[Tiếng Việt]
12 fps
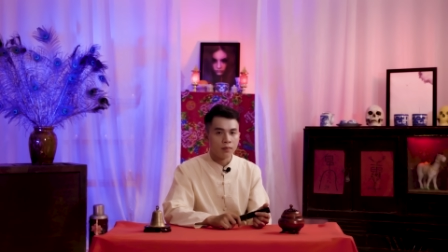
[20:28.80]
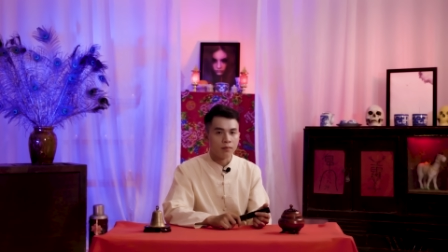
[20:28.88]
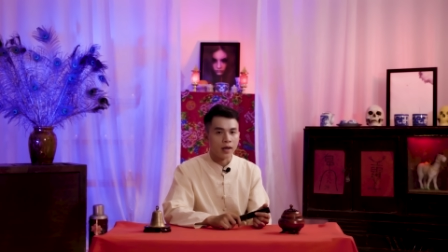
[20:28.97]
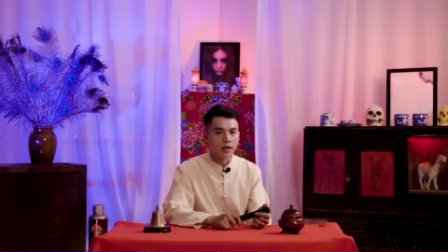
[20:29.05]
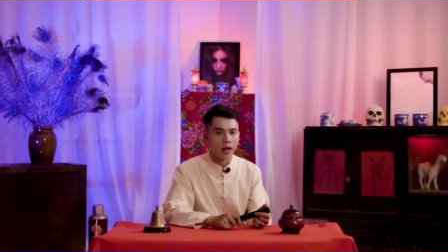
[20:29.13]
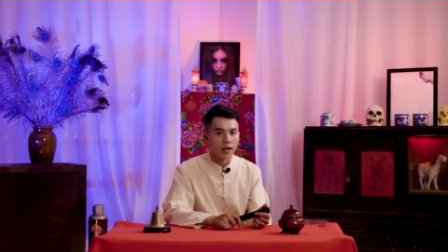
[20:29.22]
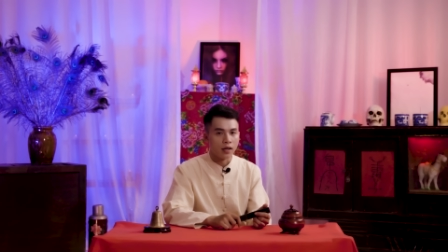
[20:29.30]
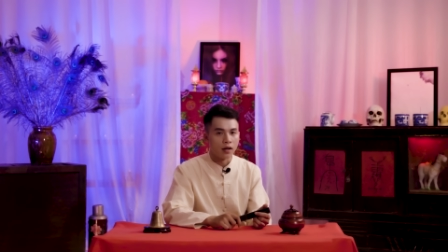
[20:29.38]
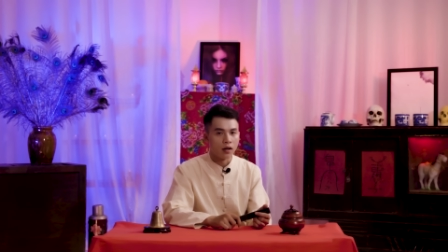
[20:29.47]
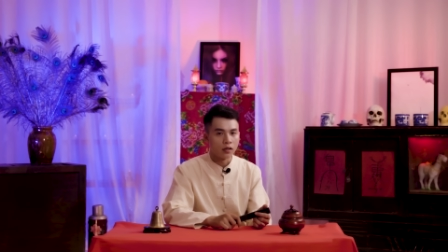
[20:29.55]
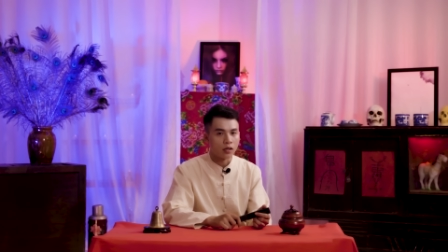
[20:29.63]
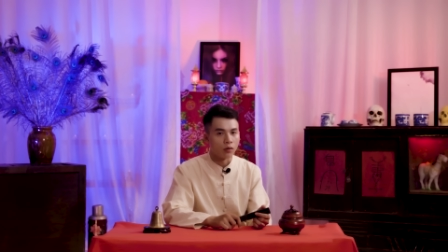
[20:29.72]
Mấy
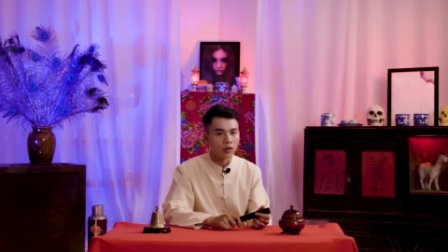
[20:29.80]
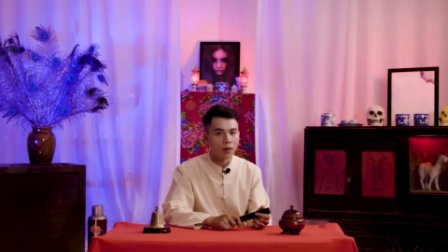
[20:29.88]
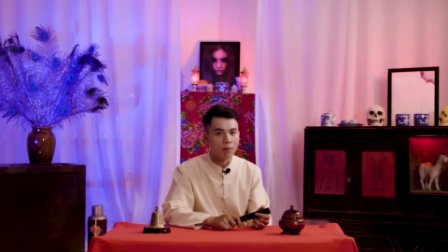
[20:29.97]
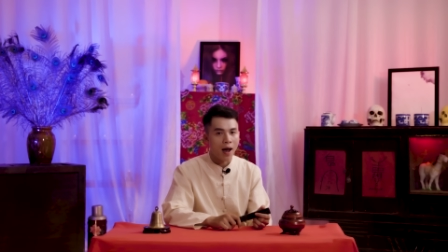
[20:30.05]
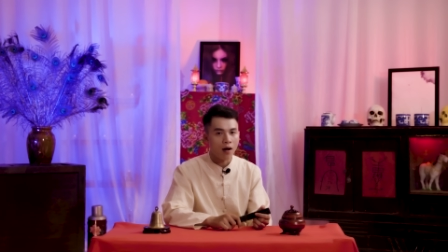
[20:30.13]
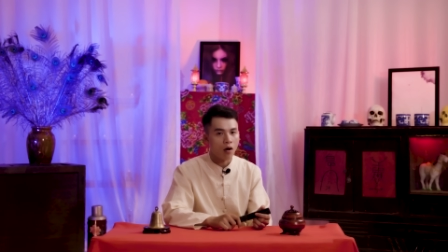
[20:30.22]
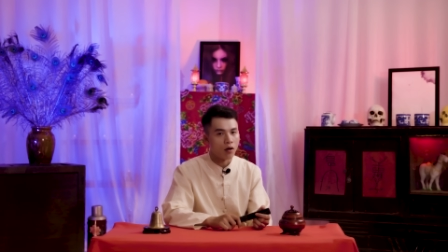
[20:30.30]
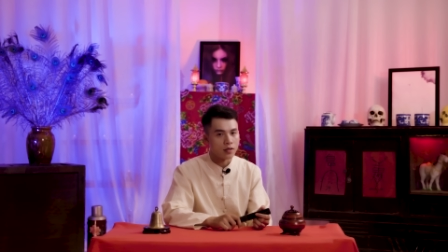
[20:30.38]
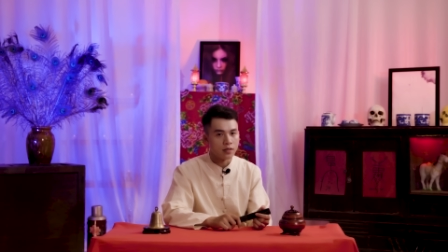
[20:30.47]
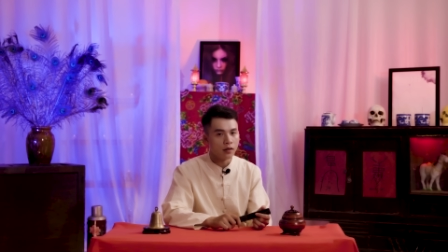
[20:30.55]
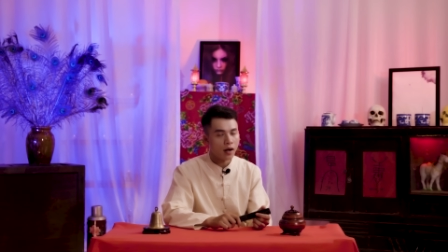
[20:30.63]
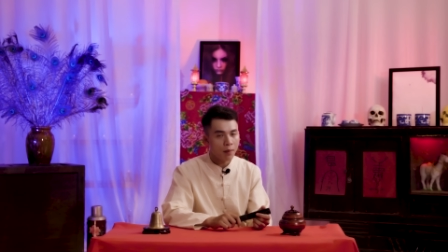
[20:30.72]
này tao thấy bà
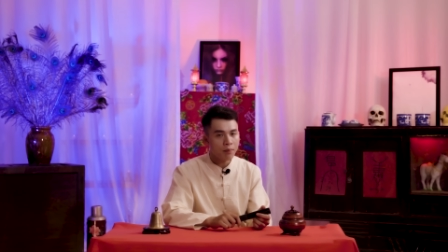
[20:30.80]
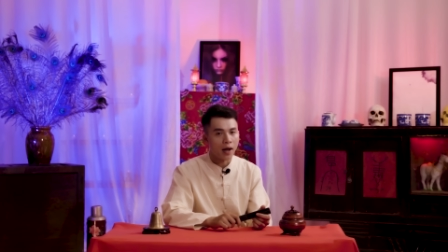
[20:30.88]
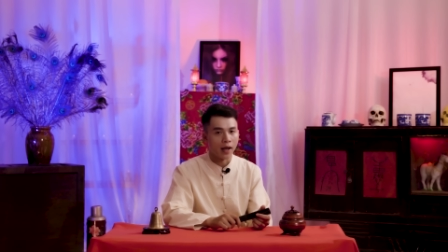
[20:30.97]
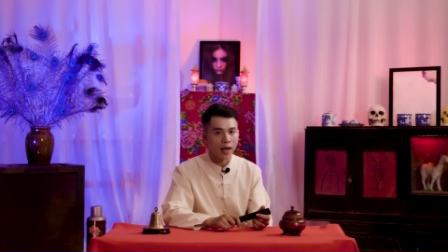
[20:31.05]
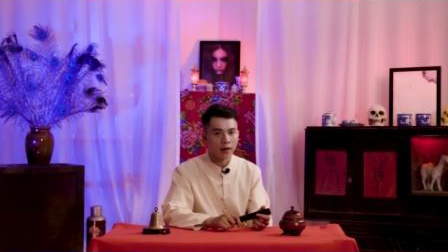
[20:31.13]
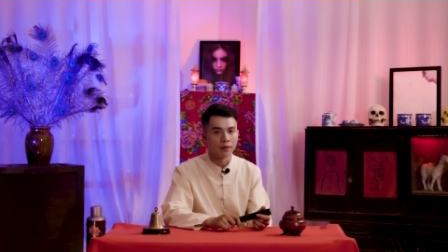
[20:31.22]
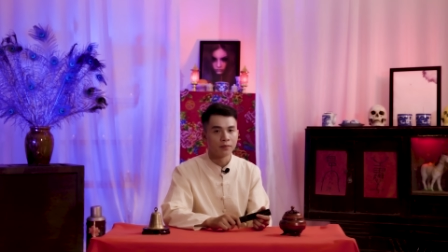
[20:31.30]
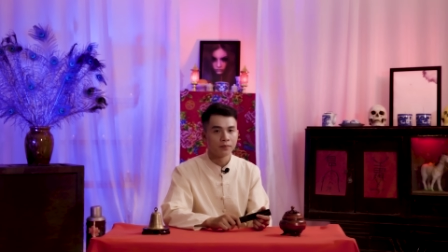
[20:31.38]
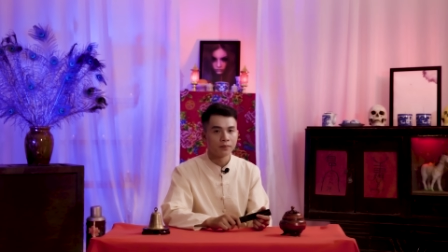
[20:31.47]
họ dữ lắm mà nghe.